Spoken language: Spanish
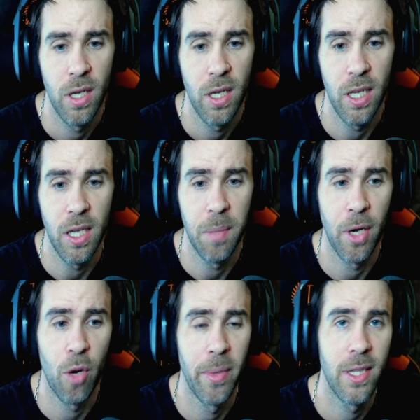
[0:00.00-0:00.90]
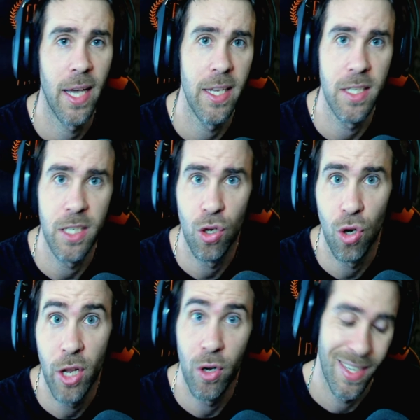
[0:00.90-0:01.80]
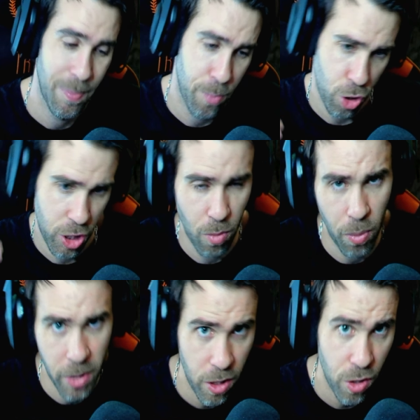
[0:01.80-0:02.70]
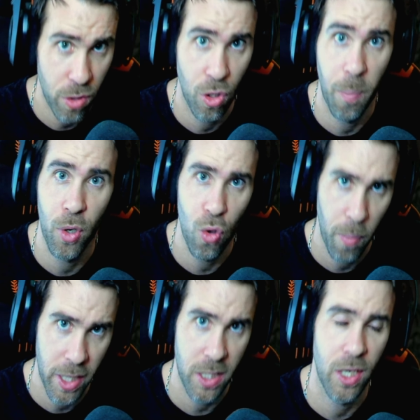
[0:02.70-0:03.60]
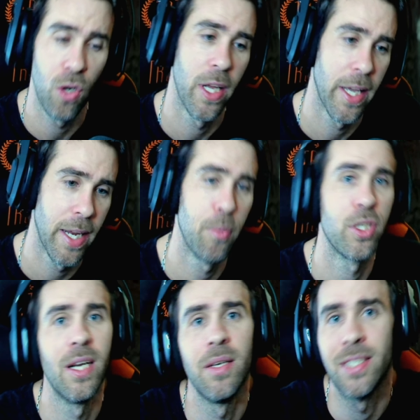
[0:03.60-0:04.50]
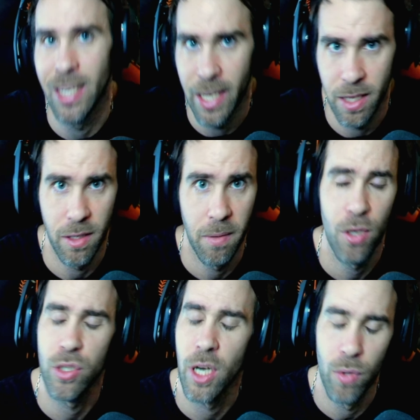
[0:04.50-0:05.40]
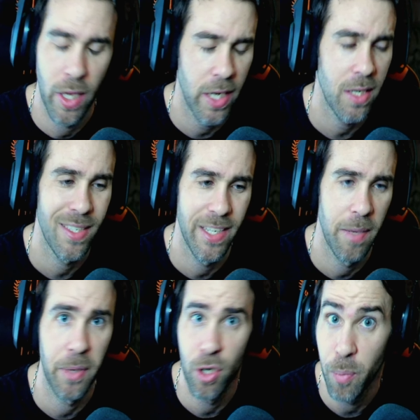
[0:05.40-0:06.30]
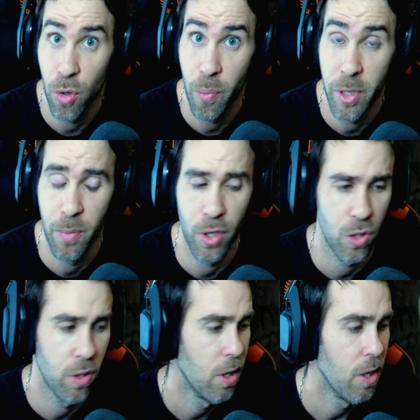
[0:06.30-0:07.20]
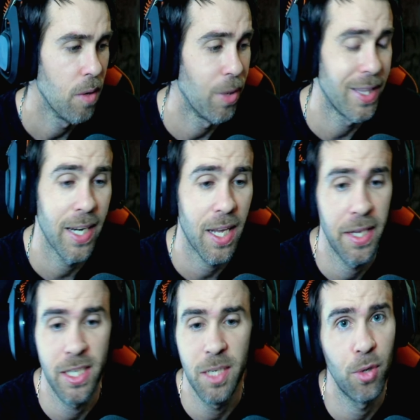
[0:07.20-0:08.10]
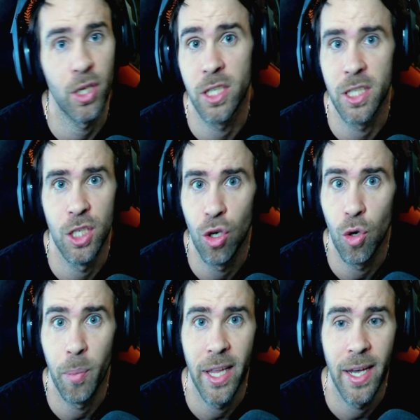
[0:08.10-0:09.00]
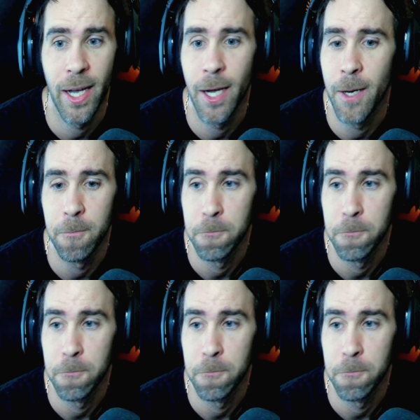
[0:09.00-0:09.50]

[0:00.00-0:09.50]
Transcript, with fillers: y me comentáis y no lo leo en el próximo vídeo, no os preocupéis que lo leeré pues en el siguiente, ¿vale? Os saludaré siempre, no os preocupéis por eso. Voy a tener que hacer así porque es que si no, no me da...